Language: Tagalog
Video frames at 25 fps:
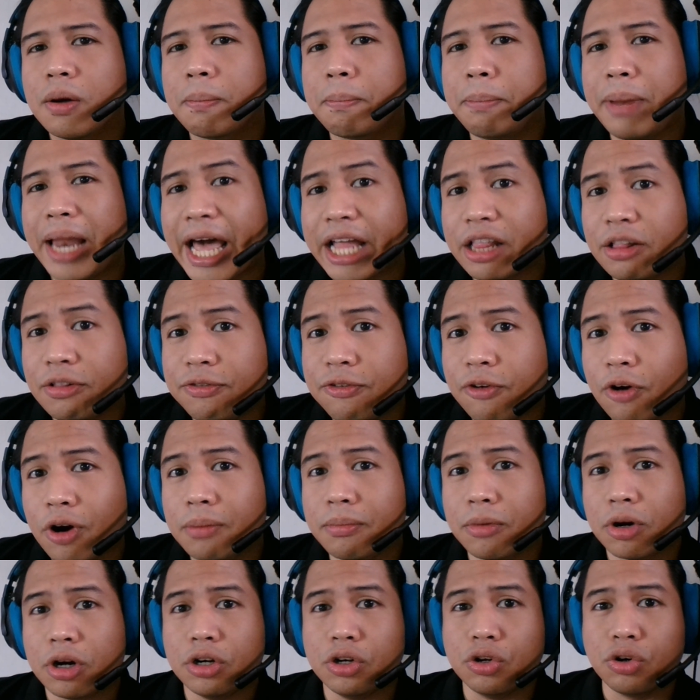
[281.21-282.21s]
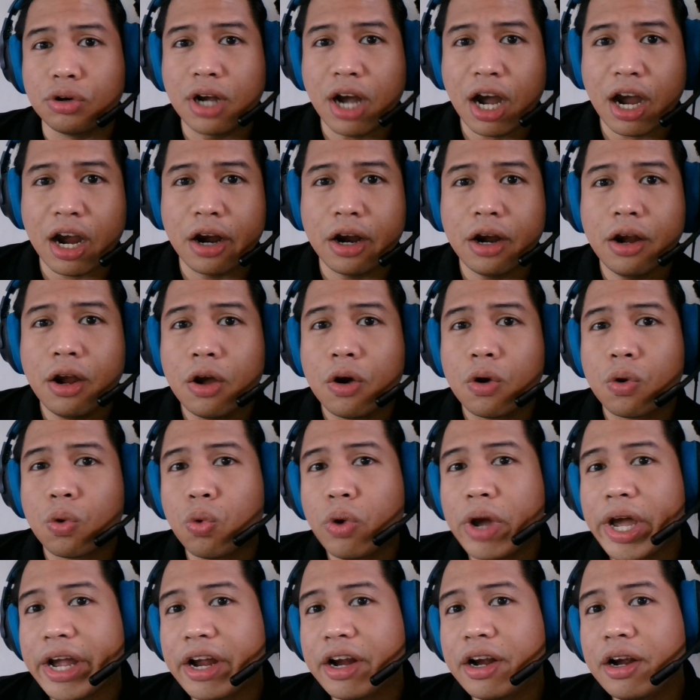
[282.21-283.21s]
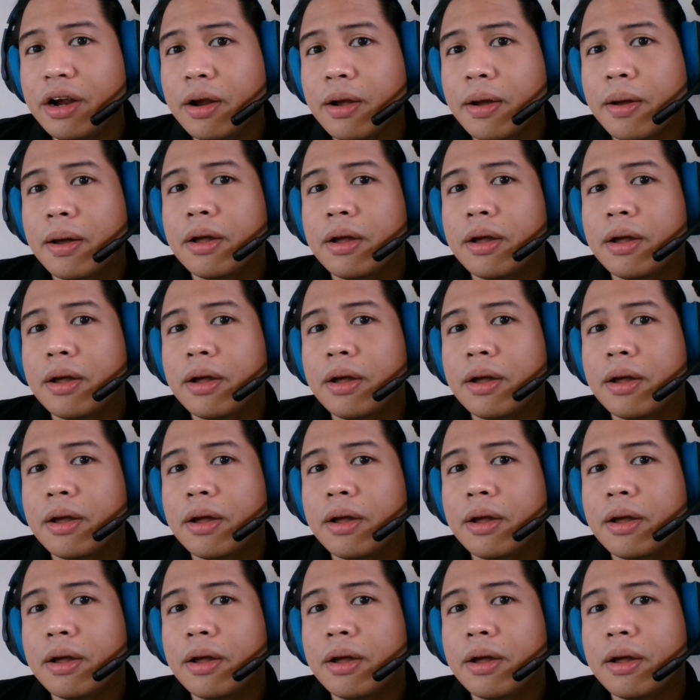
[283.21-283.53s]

platform or lugar where